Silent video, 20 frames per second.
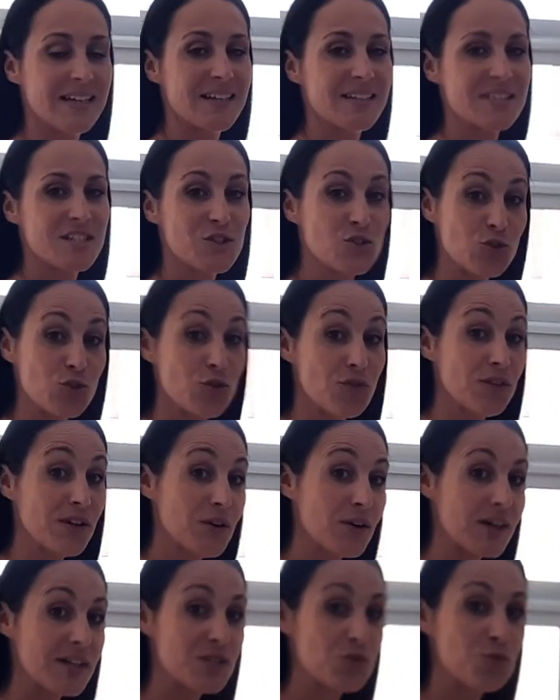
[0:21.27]
Si je devais
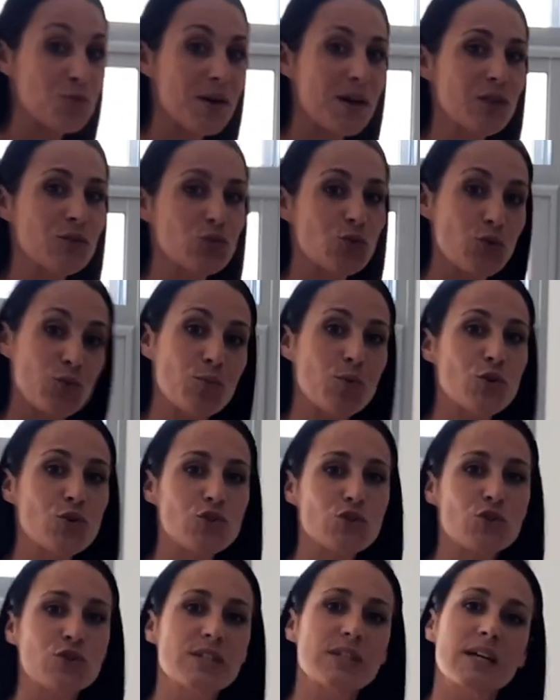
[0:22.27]
le résumer en deux mots,
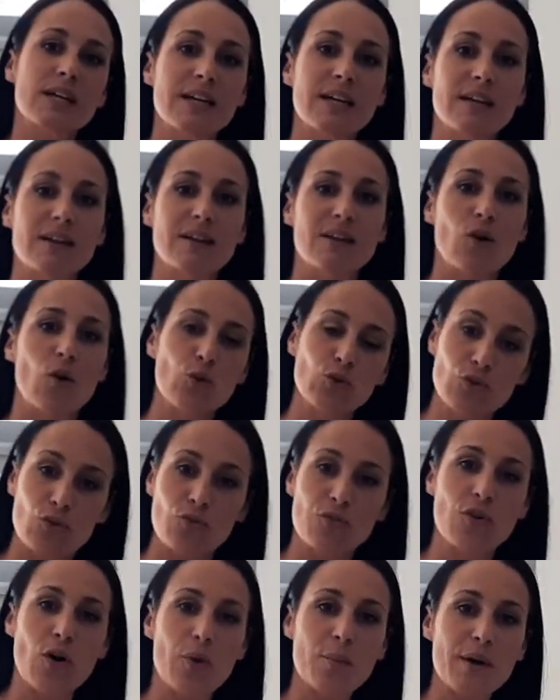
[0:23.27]
je dirais
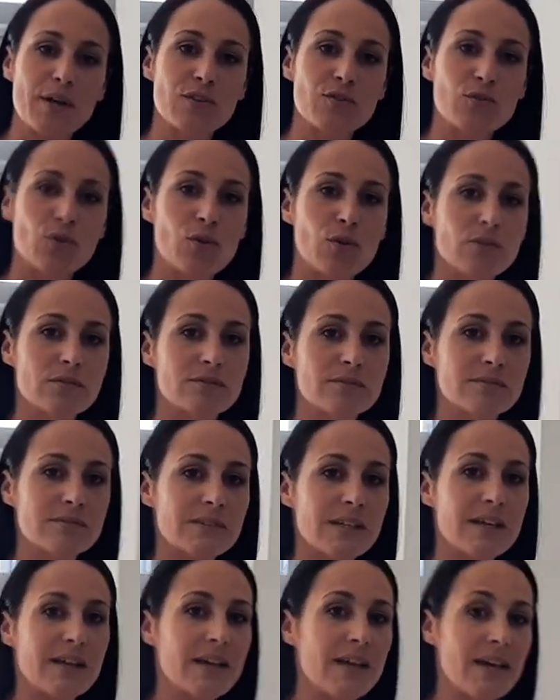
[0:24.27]
auto-formation
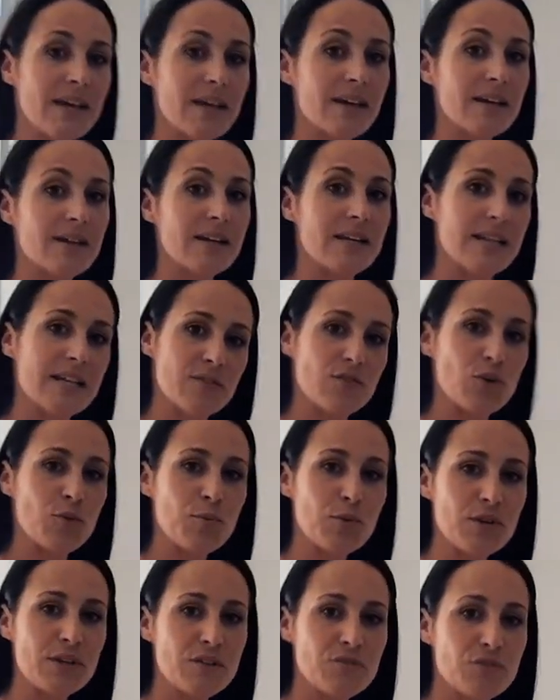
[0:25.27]
et libre
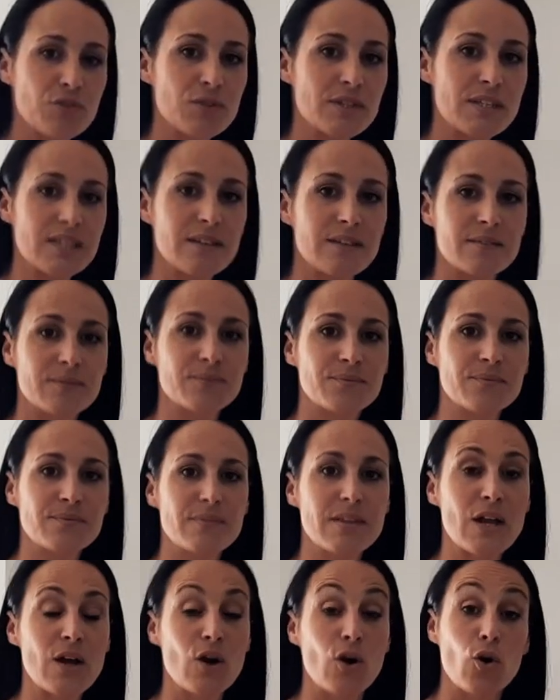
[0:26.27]
polyphonique.
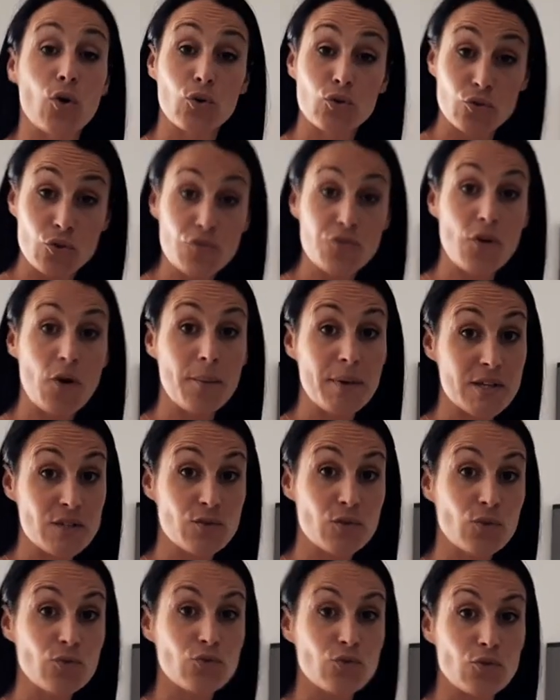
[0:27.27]

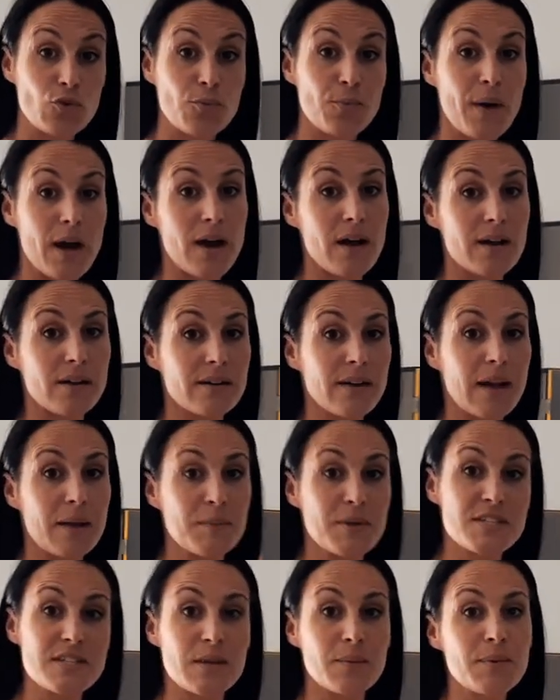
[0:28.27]
Auto-formation, d'une part, car il
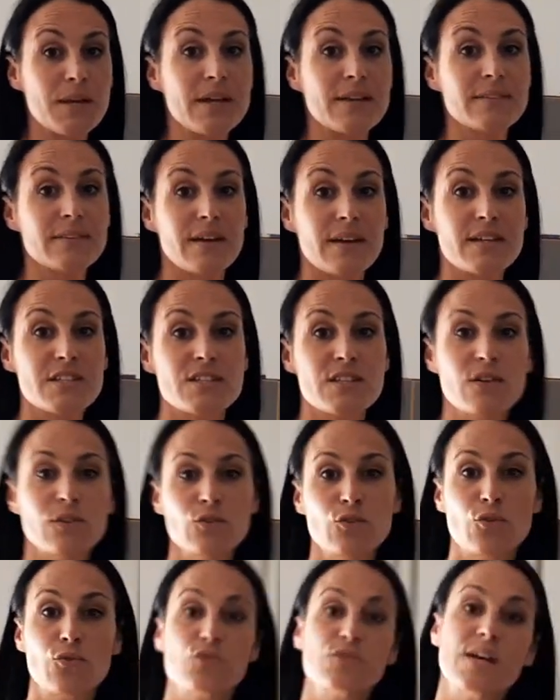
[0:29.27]
m'a semblé intéressant
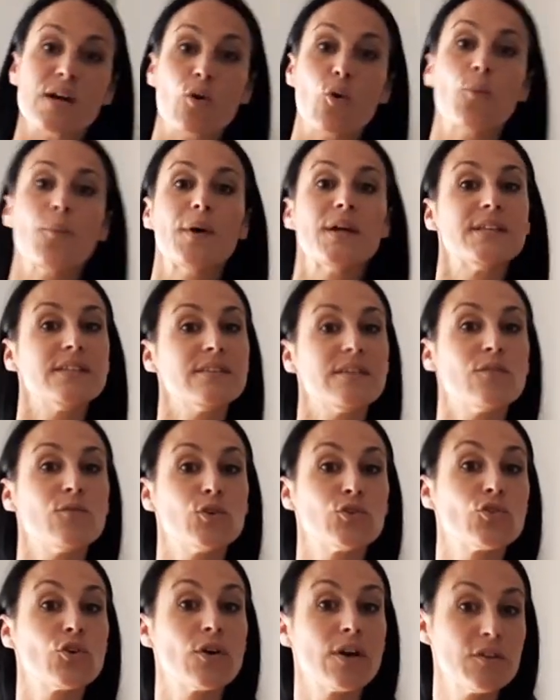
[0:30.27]
de vous accompagner dans
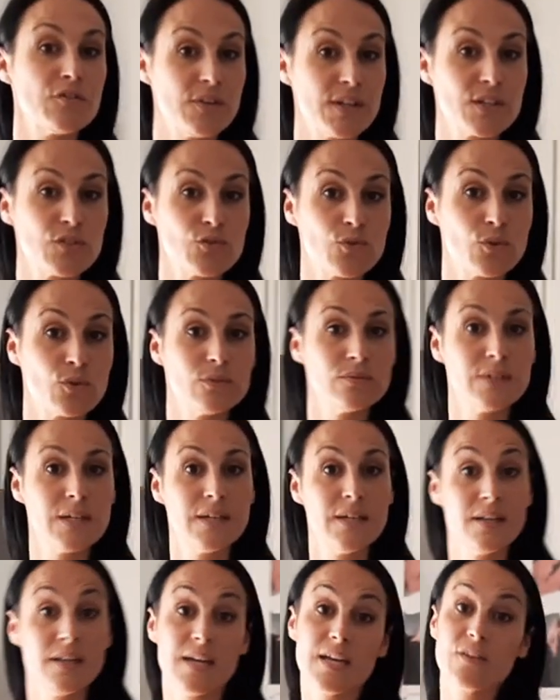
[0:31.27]
votre réflexion
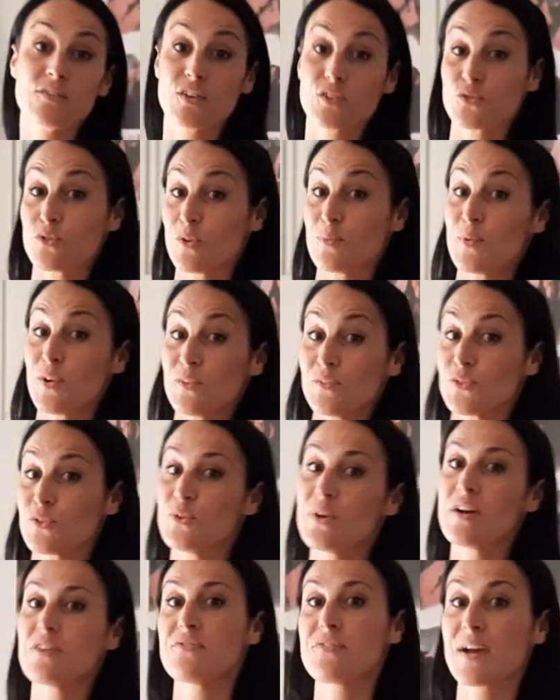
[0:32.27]
et éventuellement de
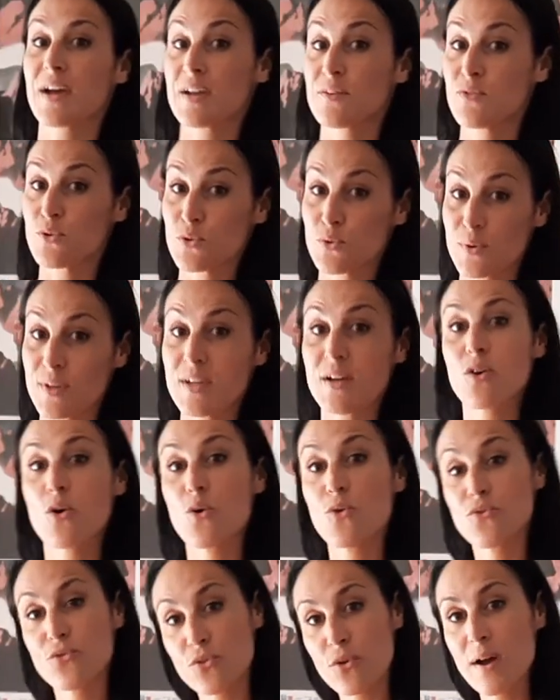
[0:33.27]
la faire évoluer
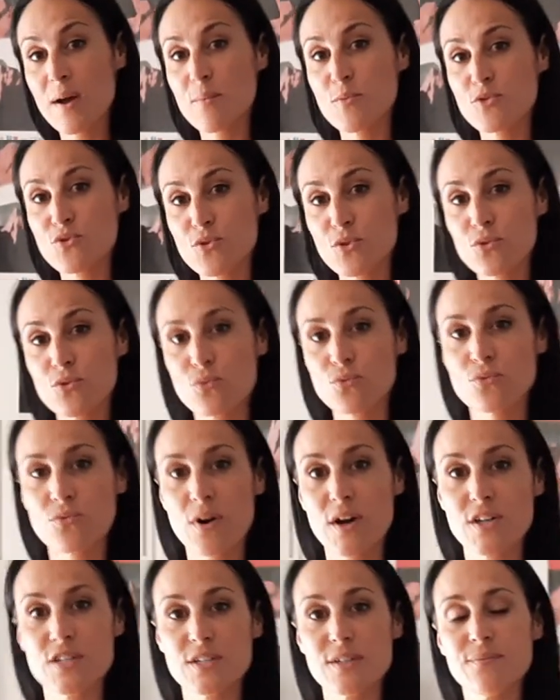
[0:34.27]
au fur et à mesure de
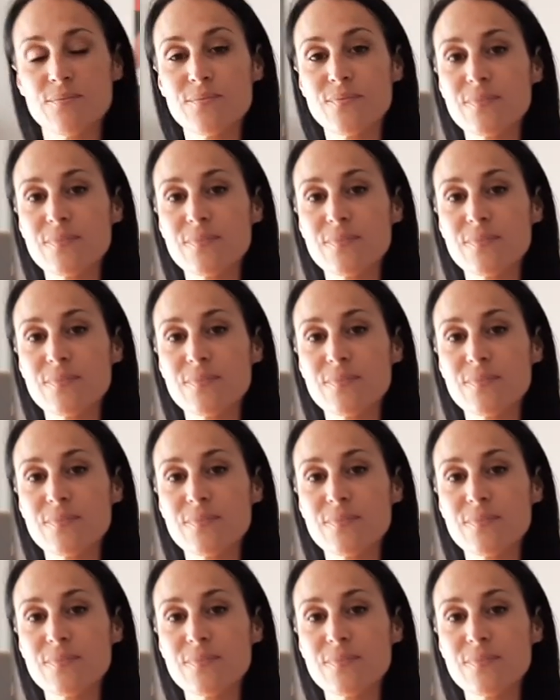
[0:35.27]
l'ouvrage.